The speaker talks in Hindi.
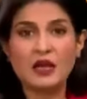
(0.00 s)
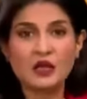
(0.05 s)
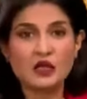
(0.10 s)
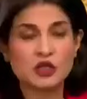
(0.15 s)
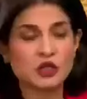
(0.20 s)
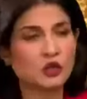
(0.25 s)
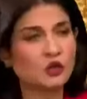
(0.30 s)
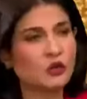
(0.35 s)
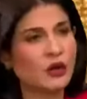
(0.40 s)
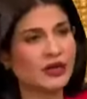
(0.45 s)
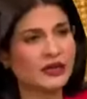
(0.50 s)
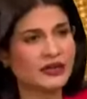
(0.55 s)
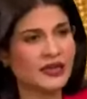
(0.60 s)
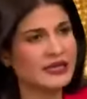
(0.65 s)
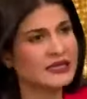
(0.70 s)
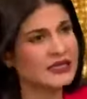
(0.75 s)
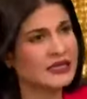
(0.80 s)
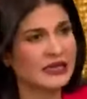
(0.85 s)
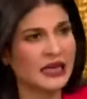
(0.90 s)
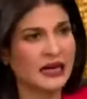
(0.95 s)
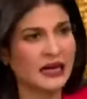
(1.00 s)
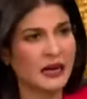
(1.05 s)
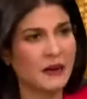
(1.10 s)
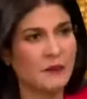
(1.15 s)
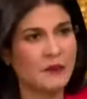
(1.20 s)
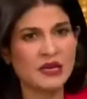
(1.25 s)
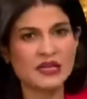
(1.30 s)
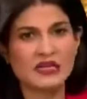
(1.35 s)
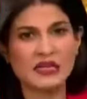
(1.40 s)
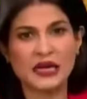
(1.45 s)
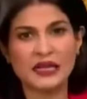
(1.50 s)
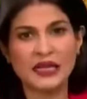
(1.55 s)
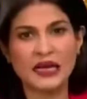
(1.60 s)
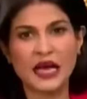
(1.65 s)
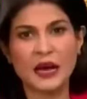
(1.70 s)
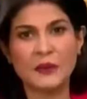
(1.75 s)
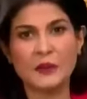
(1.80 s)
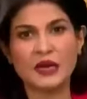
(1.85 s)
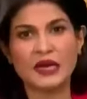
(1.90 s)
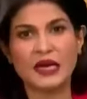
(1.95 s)
शुरू करते हैं सीधा नंबर ज्यादा
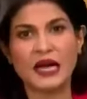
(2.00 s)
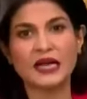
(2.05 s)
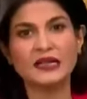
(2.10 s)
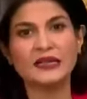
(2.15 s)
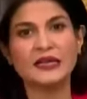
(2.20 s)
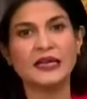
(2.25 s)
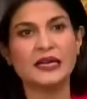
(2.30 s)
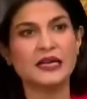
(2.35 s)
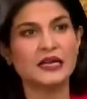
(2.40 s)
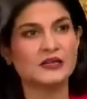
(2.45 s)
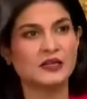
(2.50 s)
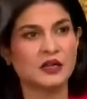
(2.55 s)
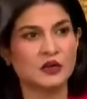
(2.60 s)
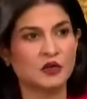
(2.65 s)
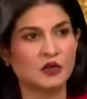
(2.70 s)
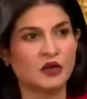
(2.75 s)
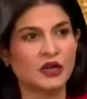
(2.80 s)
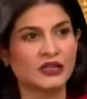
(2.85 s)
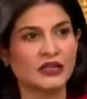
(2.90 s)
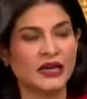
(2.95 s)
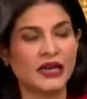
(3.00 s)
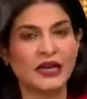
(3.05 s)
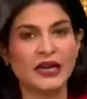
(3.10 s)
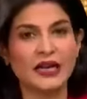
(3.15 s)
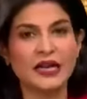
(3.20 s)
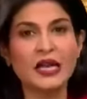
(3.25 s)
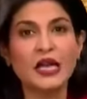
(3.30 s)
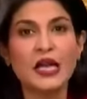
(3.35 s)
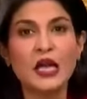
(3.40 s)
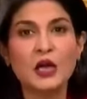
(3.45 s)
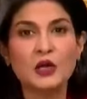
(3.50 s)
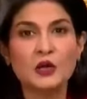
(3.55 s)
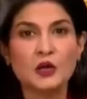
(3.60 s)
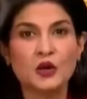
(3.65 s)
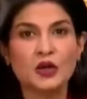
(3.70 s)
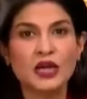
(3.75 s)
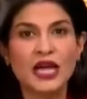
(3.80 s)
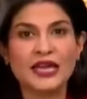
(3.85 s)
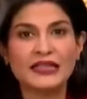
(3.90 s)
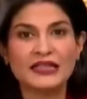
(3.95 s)
यहाँ पर ज्ञान देने की जरूरत है नहीं
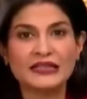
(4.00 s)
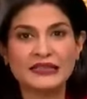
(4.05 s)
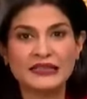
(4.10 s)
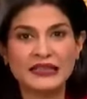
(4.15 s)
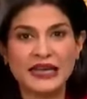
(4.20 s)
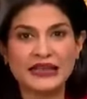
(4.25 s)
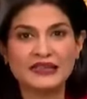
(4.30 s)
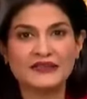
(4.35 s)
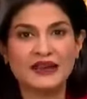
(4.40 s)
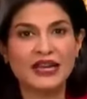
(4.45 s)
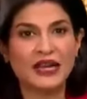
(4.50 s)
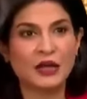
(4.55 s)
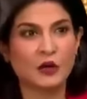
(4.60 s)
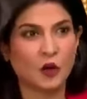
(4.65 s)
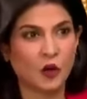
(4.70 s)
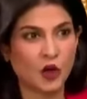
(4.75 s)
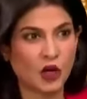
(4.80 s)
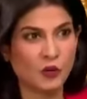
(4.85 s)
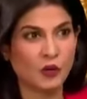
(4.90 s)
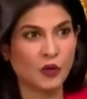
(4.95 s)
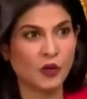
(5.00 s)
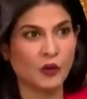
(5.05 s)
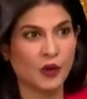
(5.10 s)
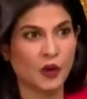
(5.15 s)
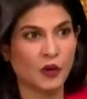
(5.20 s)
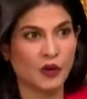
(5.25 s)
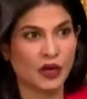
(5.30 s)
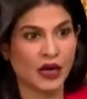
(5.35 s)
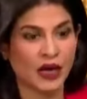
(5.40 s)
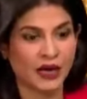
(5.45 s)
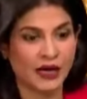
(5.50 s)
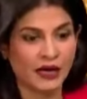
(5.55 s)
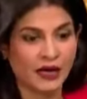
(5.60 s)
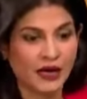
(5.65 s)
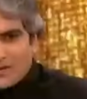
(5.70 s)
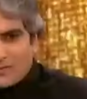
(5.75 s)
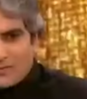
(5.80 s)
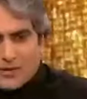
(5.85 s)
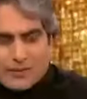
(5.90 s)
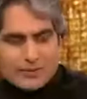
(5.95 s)
योगी आदित्यनाथ वाले जल्दी से
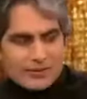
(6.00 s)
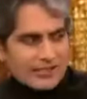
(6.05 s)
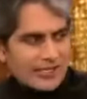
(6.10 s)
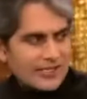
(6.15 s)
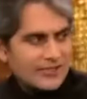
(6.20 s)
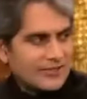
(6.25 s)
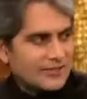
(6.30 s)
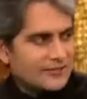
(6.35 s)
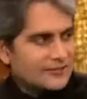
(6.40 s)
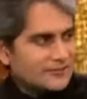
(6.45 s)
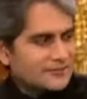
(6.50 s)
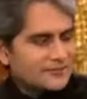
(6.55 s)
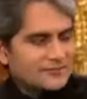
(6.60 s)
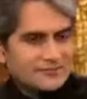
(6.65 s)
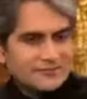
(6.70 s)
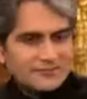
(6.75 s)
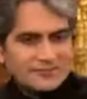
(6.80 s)
नंबर वोट परसेंटेज